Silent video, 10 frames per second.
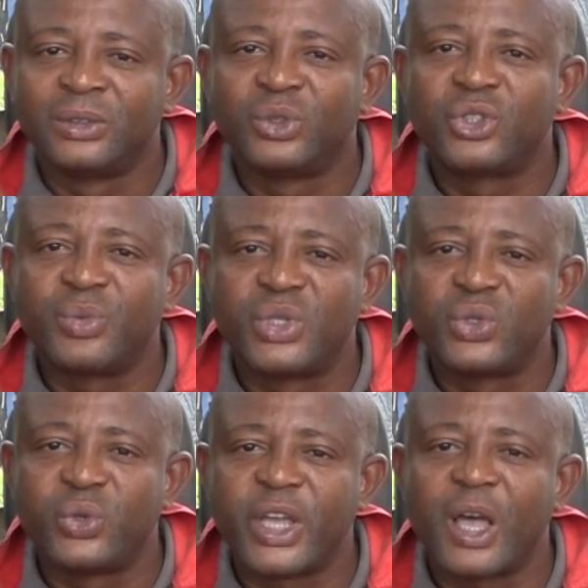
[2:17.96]
Nous sommes
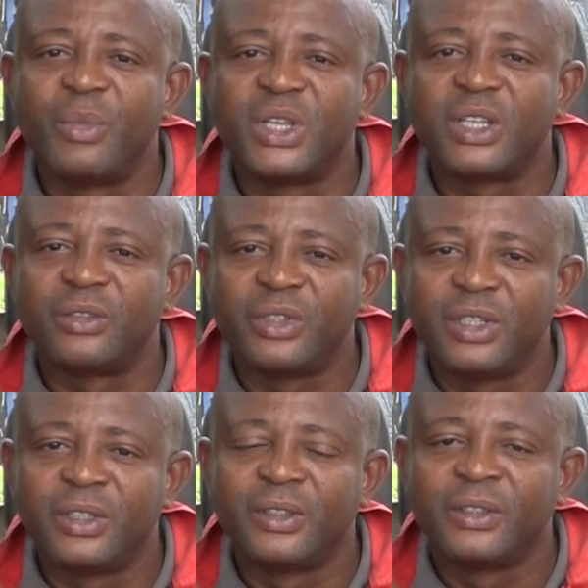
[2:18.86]
situés à Benjerville,
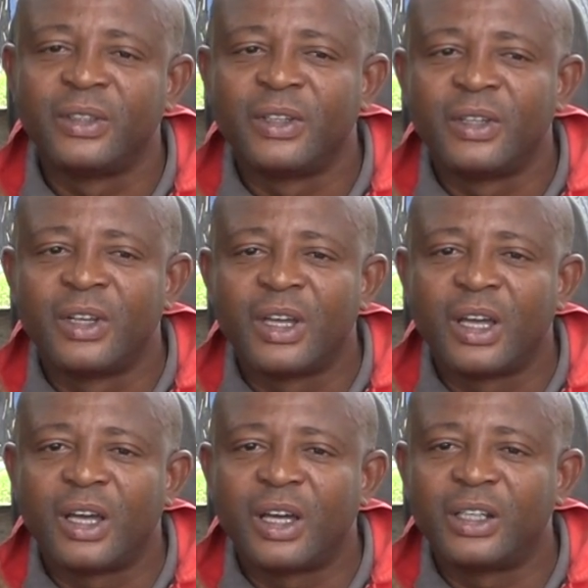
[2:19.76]

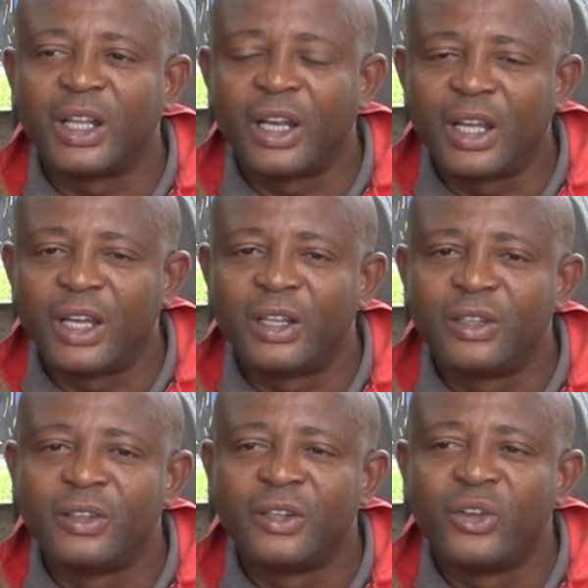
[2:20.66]
en allant
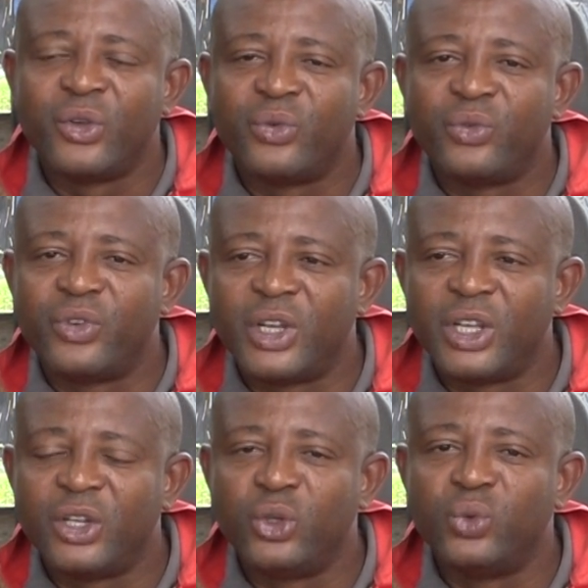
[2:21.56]

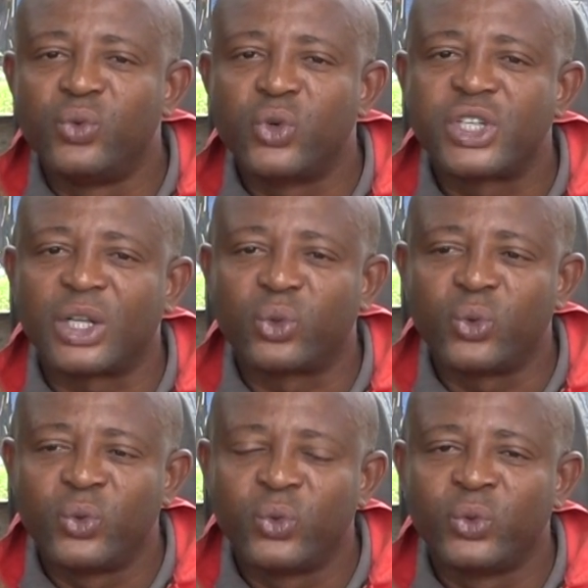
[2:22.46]
vers le nouveau
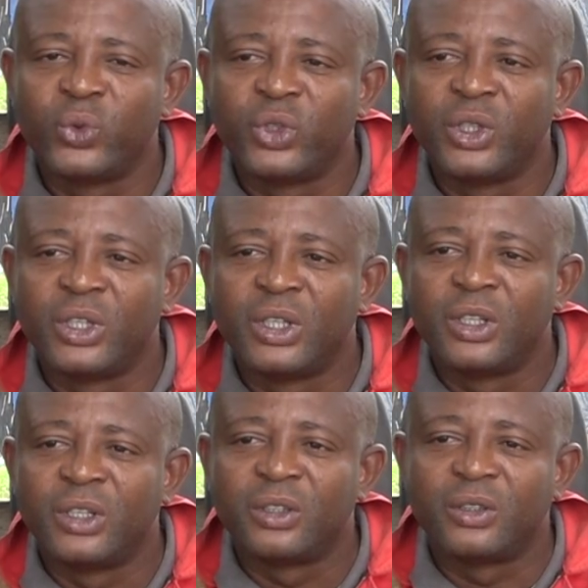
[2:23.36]
château,
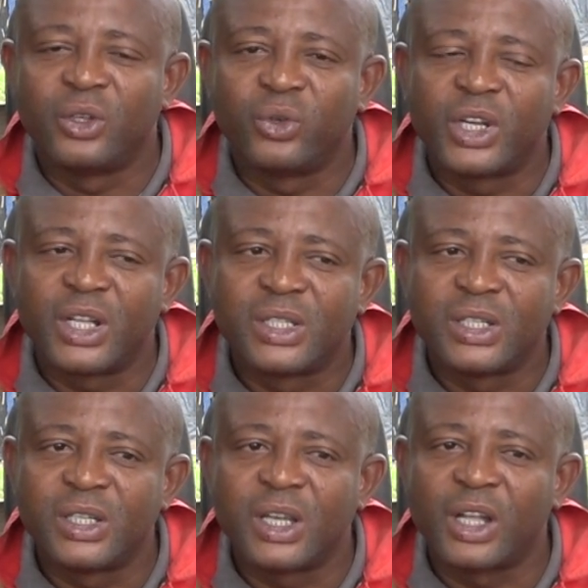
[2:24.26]
dans le
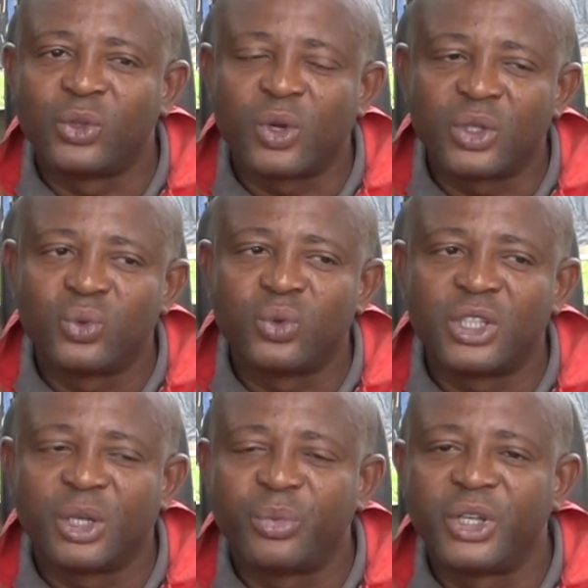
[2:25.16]
quartier à droite où
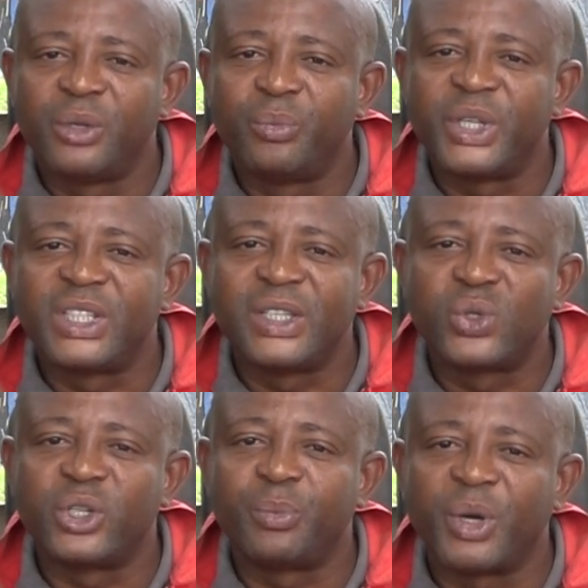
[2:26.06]
on appelle Petit
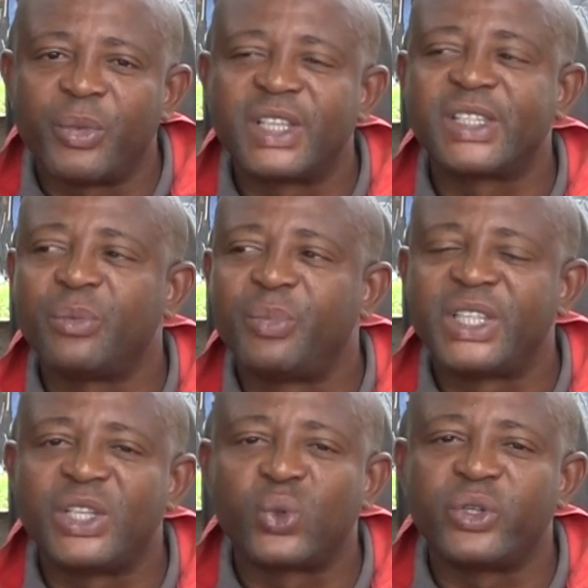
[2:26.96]
Saut des Pam, ancien
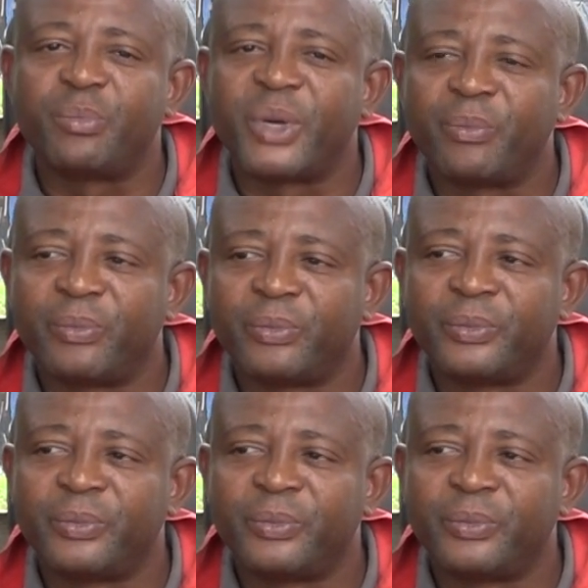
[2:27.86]
Petit Saut des Pam.